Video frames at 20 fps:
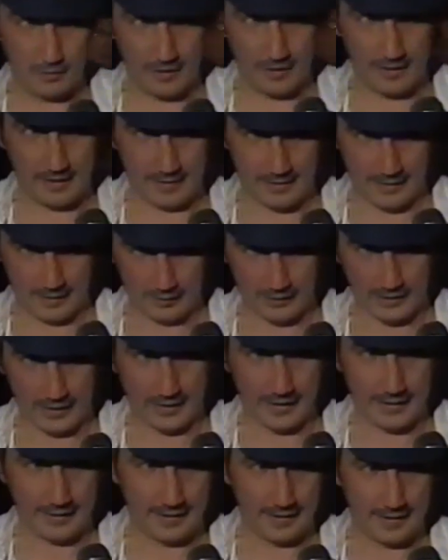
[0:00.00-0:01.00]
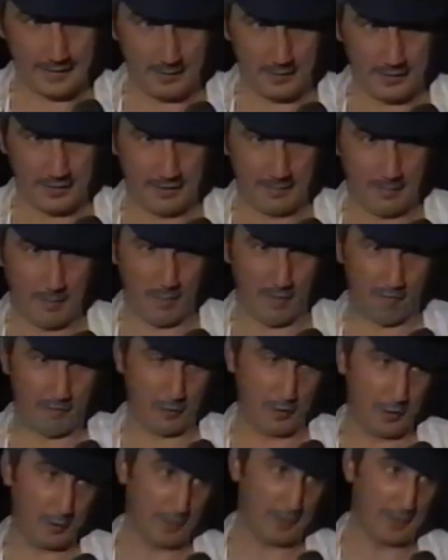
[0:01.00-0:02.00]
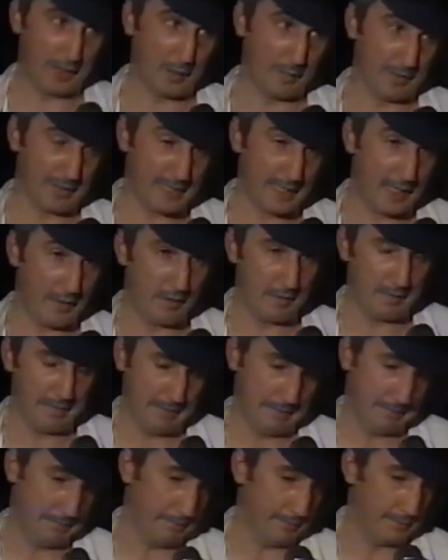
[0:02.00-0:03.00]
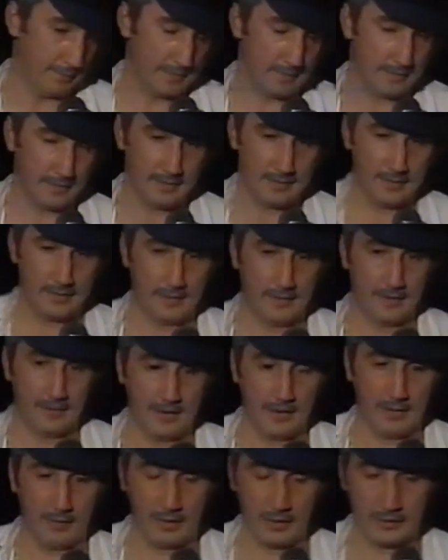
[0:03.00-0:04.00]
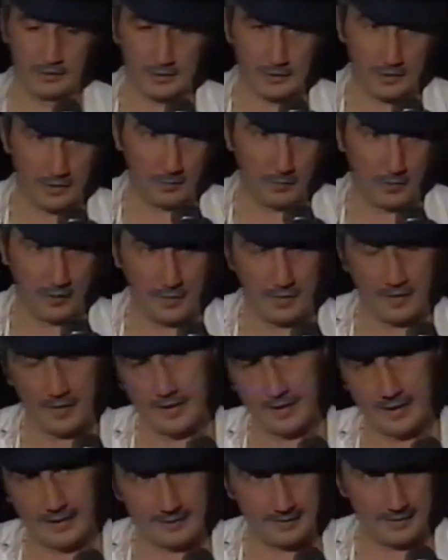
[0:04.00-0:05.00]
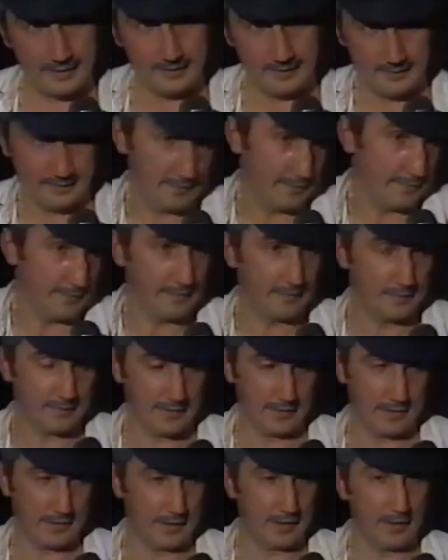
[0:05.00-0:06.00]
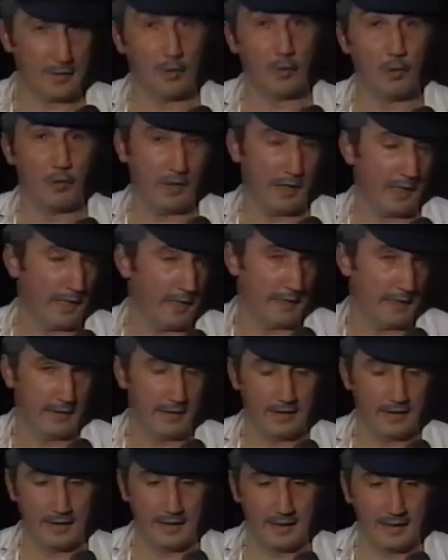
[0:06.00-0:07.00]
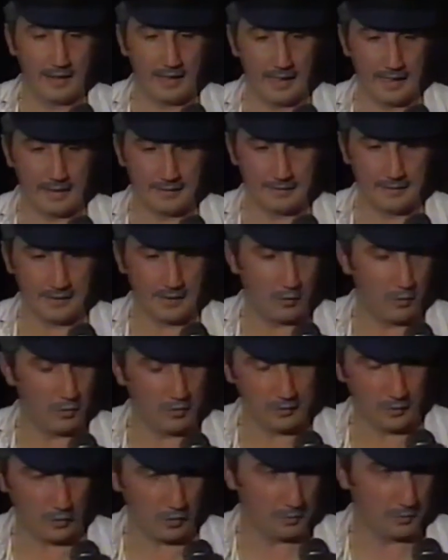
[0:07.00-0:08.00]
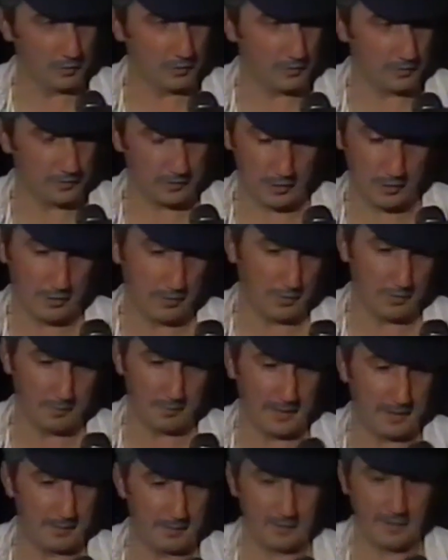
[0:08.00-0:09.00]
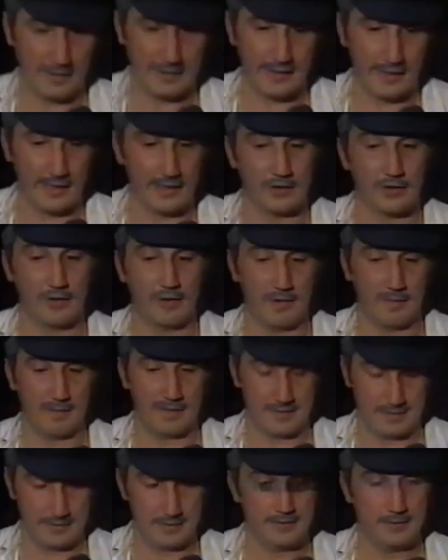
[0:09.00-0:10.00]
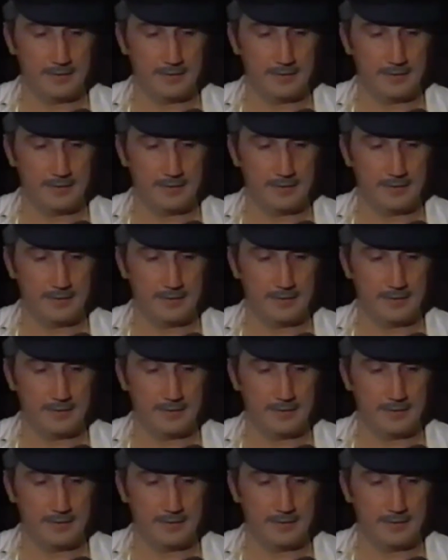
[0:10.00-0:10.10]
algunas que otra crítica porque íbamos más flojitos que el año pasado y demás. Y bueno, tan solo puedo decir que ahí está. hasta que lo juzgue la gente, que lo juzgue todo el mundo. Yo me limito a decir eso nada más.